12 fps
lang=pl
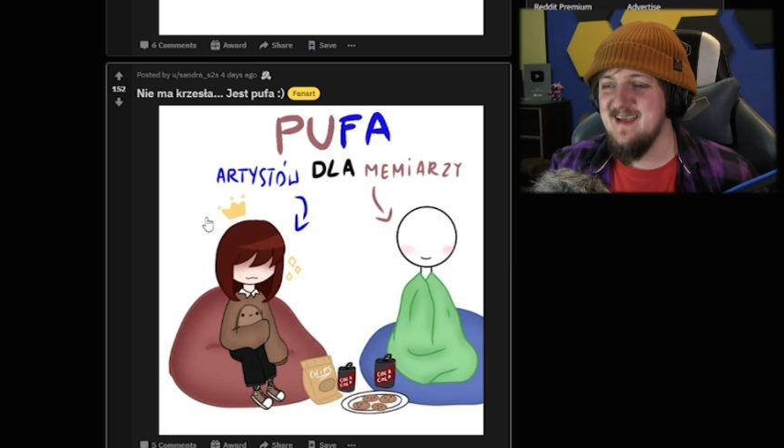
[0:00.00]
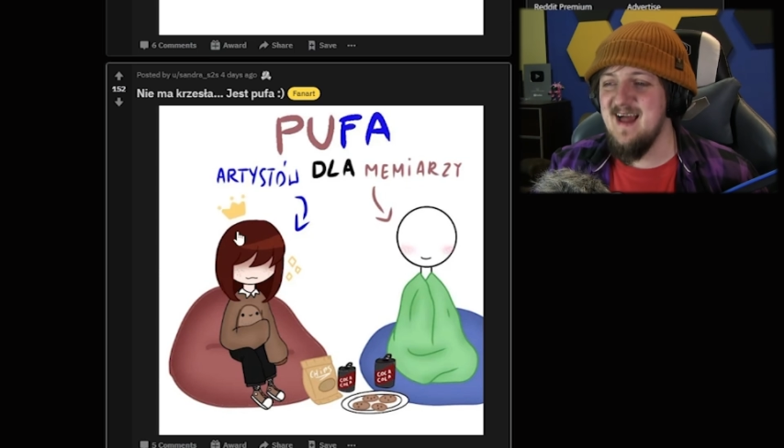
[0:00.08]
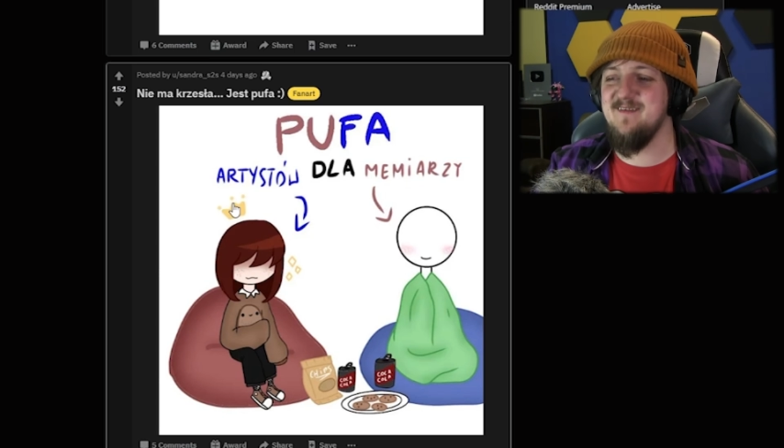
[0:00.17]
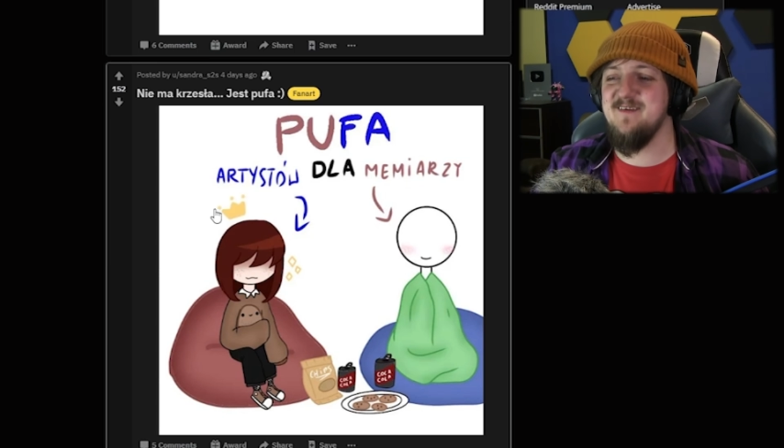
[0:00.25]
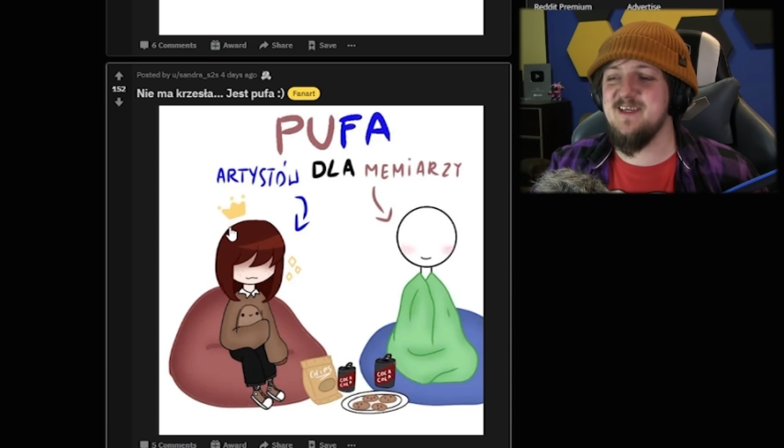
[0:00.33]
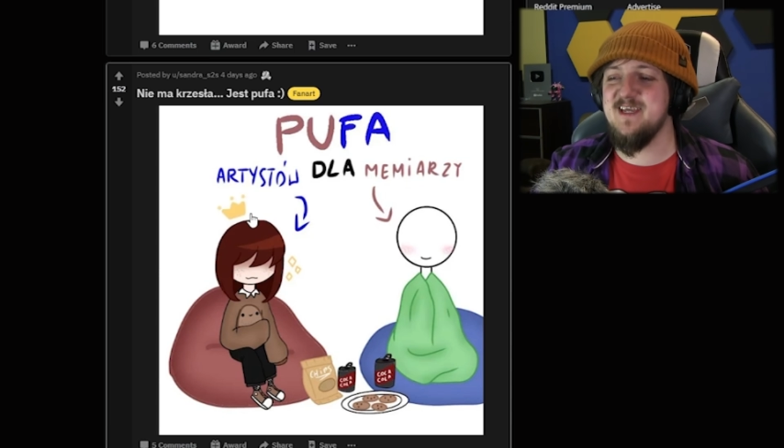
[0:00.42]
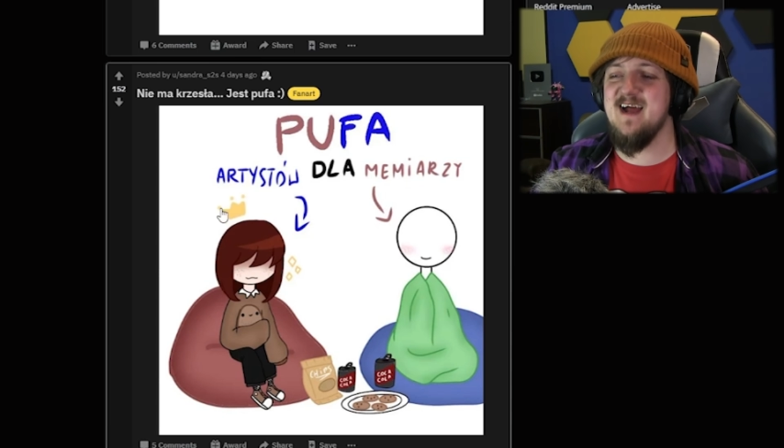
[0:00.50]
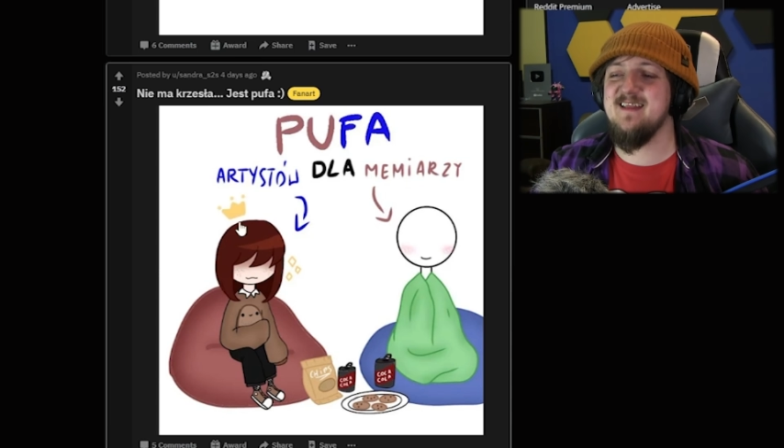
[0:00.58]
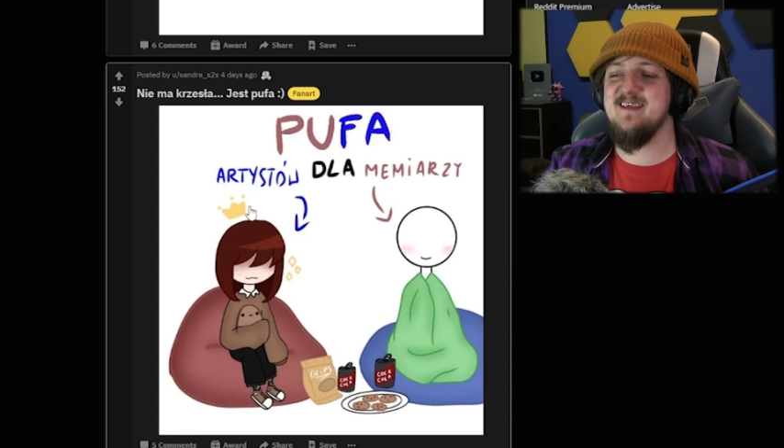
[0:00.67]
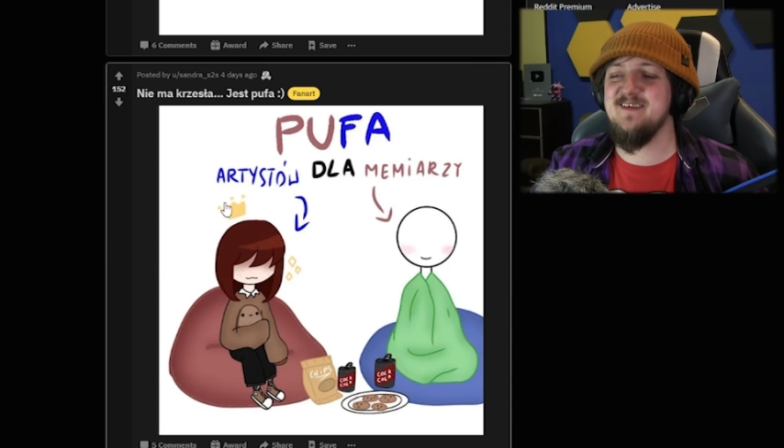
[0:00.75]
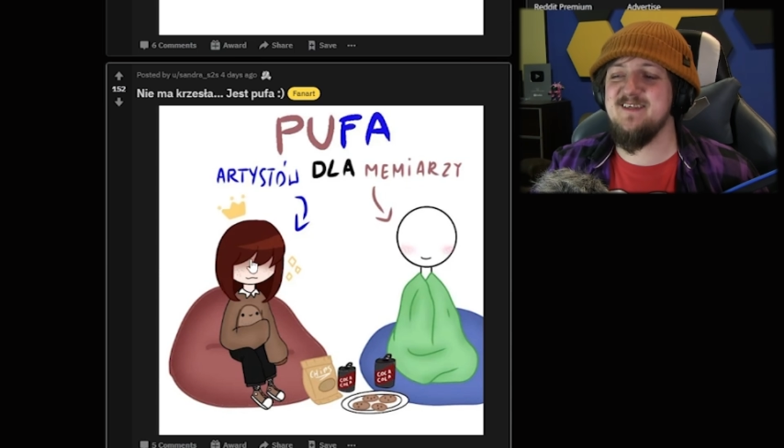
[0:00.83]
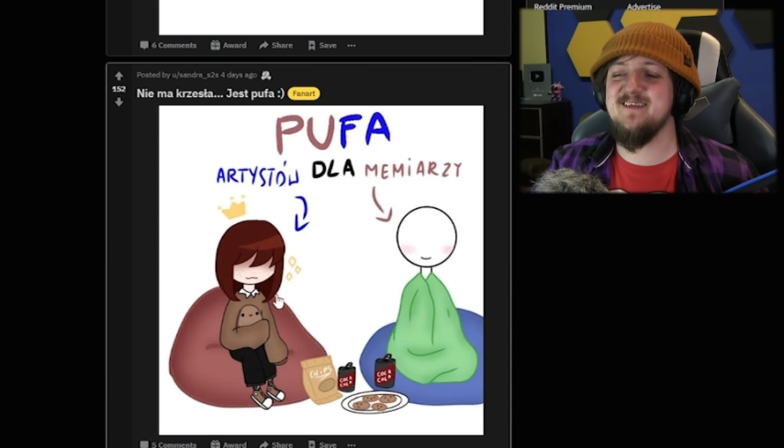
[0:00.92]
Ale widzicie,
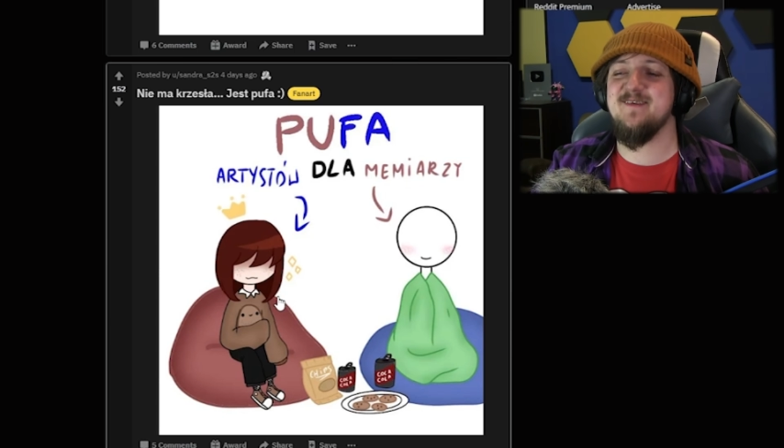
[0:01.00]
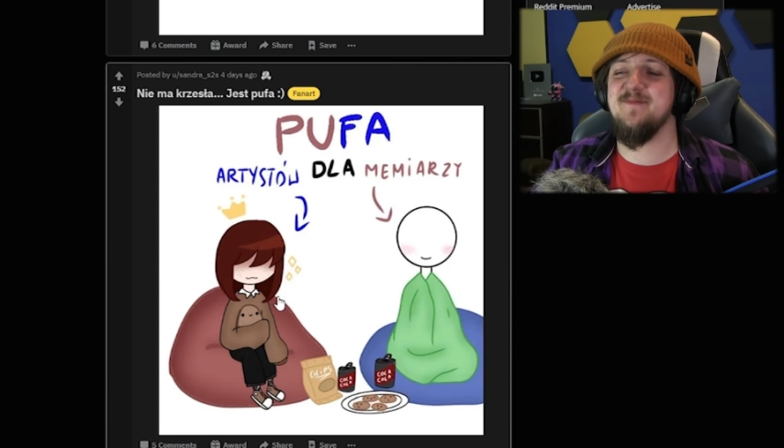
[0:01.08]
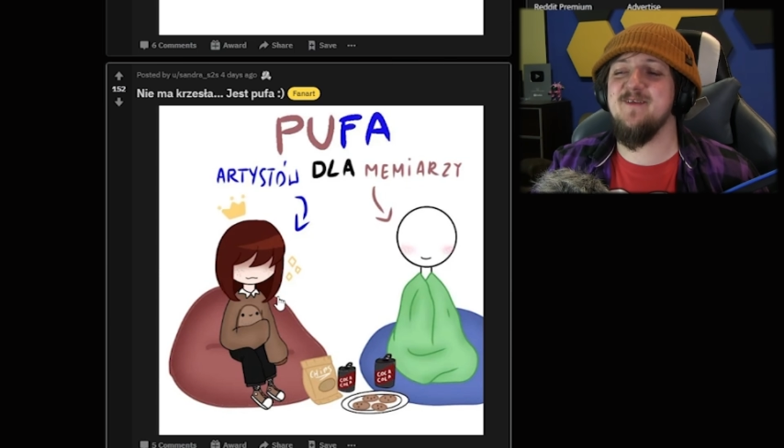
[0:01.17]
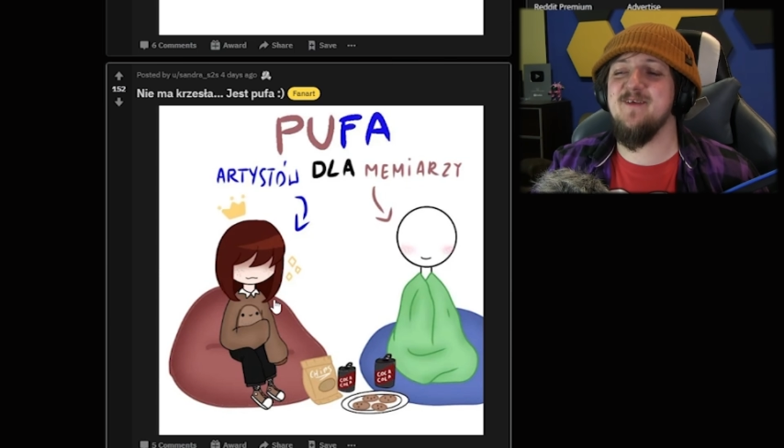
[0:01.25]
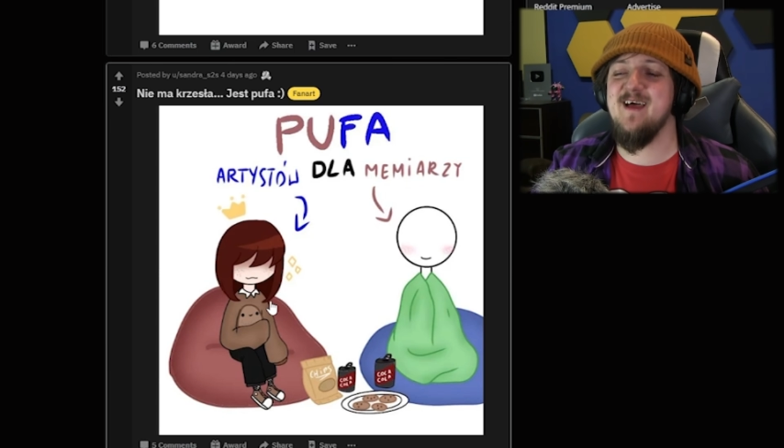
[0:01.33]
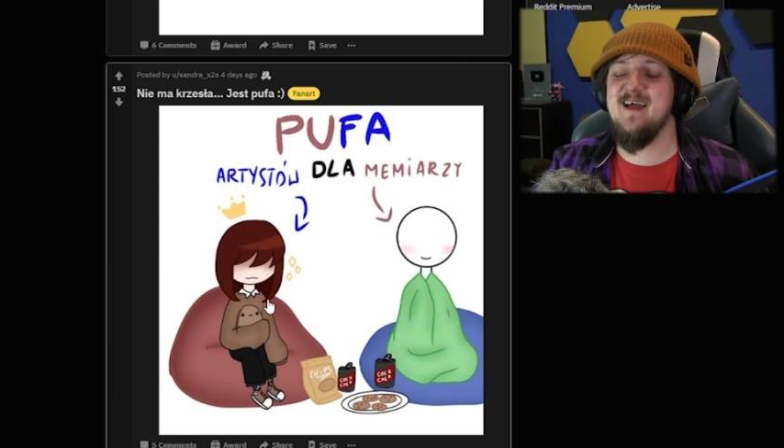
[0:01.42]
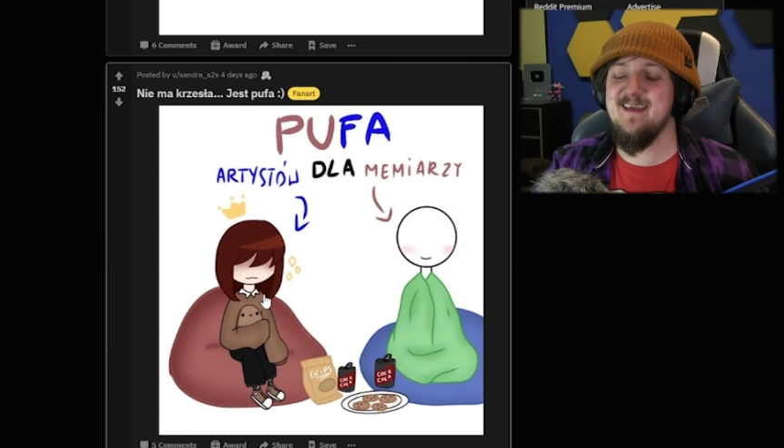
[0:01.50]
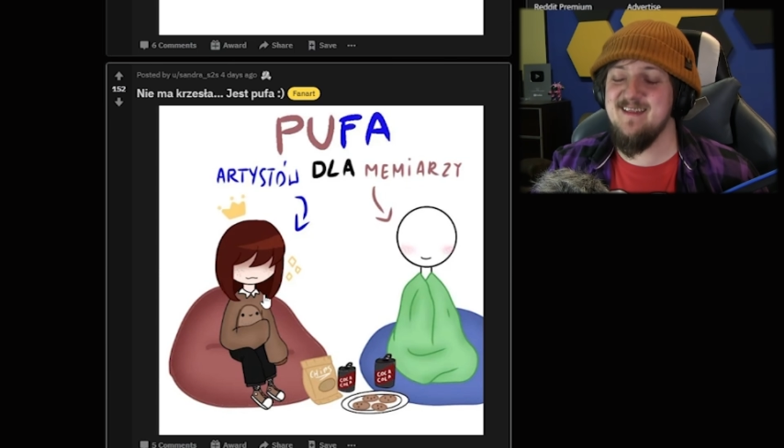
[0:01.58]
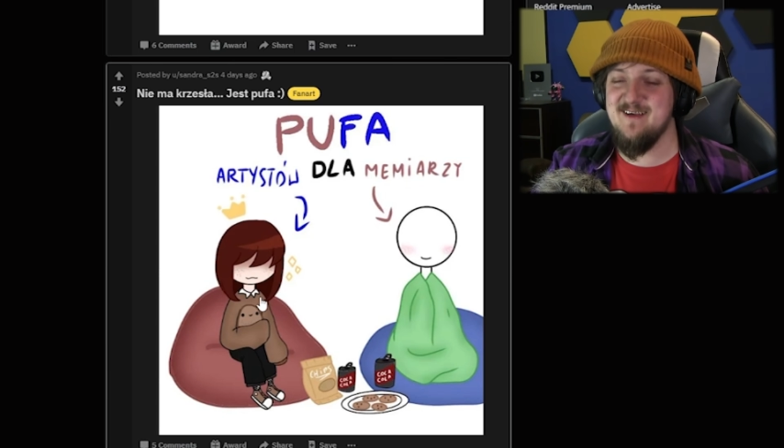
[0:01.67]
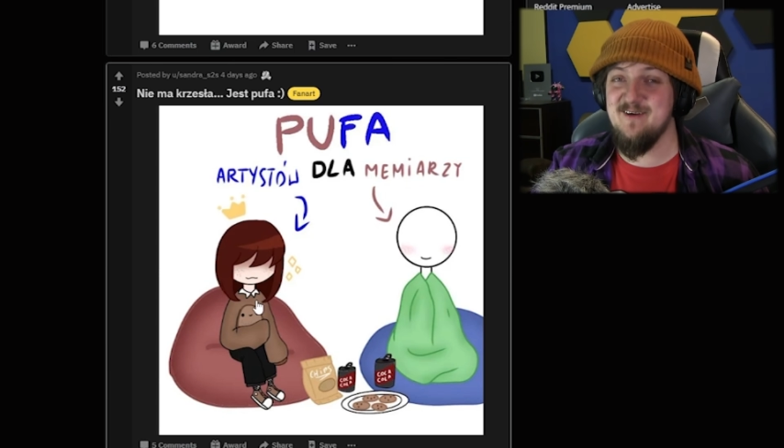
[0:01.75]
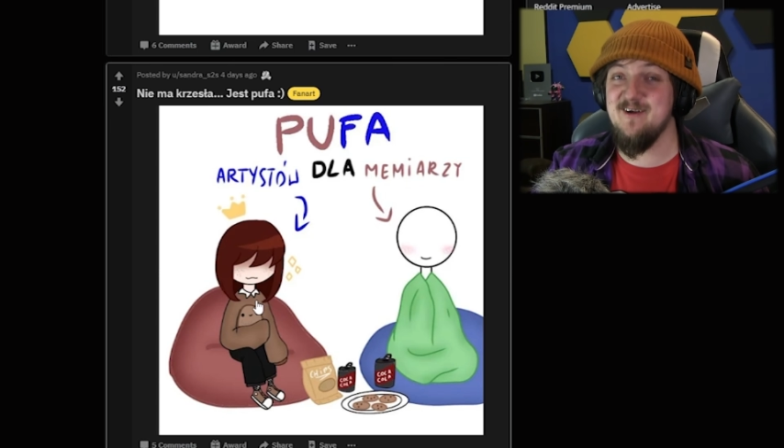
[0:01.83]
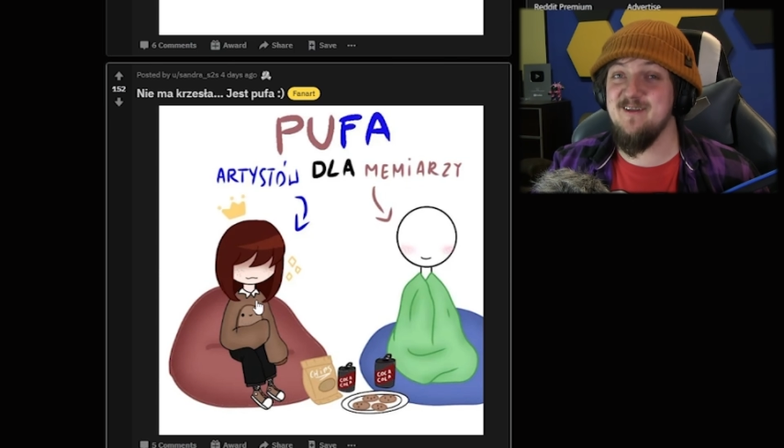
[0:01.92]
artyści sobie dodali je
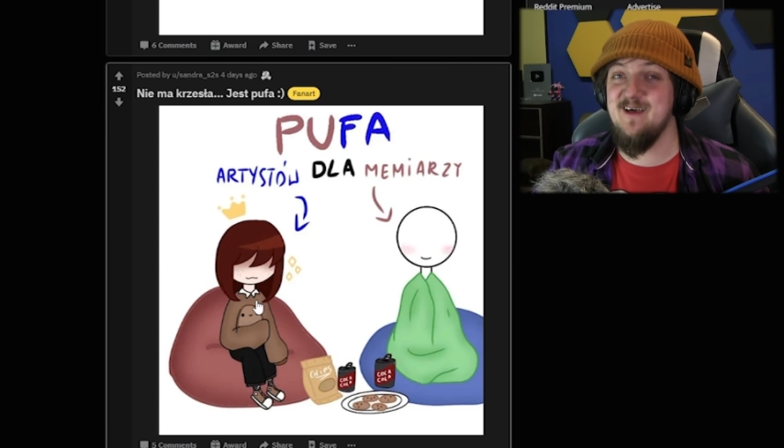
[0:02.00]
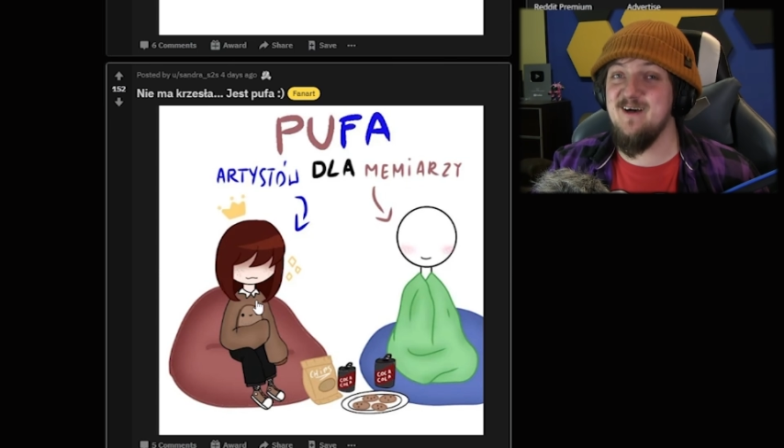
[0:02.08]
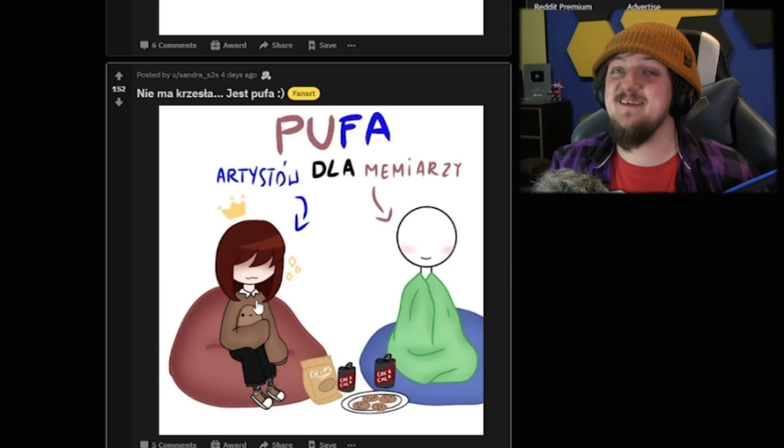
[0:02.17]
na koronę.